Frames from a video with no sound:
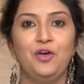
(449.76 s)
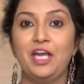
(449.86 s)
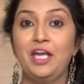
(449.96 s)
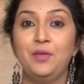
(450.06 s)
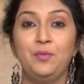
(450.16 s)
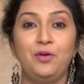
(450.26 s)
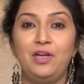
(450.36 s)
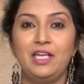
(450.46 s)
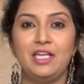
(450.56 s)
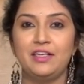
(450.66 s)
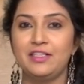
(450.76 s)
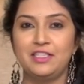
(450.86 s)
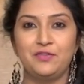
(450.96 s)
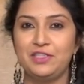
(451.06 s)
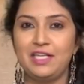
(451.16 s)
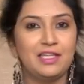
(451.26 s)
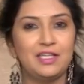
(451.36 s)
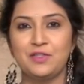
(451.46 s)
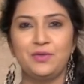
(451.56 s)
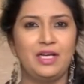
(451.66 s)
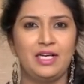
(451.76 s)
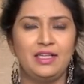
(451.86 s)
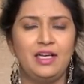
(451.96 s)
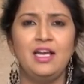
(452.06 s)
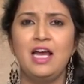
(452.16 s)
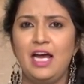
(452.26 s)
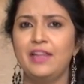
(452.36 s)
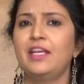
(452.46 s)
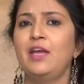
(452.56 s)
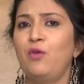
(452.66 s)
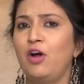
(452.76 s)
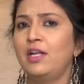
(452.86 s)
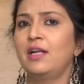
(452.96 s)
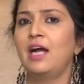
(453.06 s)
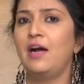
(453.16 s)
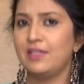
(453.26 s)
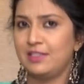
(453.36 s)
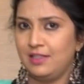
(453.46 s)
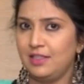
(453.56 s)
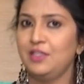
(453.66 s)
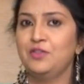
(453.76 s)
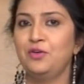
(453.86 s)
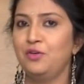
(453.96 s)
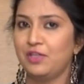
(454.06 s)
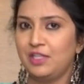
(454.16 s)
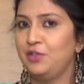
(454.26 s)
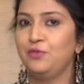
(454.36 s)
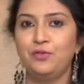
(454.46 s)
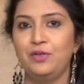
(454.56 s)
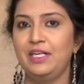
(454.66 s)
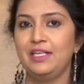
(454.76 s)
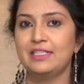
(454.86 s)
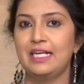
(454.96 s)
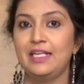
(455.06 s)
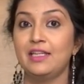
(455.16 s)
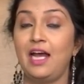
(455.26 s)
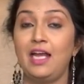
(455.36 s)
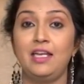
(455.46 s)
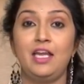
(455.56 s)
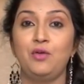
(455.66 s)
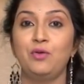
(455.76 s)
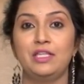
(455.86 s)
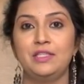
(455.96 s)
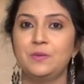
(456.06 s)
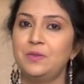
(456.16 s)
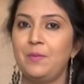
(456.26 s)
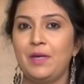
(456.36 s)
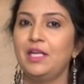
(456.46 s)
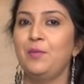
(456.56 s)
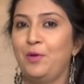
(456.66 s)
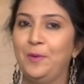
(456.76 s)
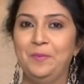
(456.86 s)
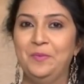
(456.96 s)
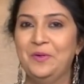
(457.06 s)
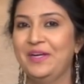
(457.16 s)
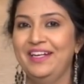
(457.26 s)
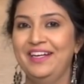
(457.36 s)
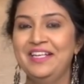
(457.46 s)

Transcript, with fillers: ఓకే అండి బోల్డ్ అండ్ ఇంట్రెస్టింగ్ విషయాలు తెలుసుకున్నాం కదా అందుకే వాటర్ కావాల్సినంత తీసుకోండి ఒక త్రీ టు ఫోర్ లీటర్స్ కానీ దాన్నే ఎక్కువగా తీసుకుంటే మనకే ప్రాబ్లం ఓకేనా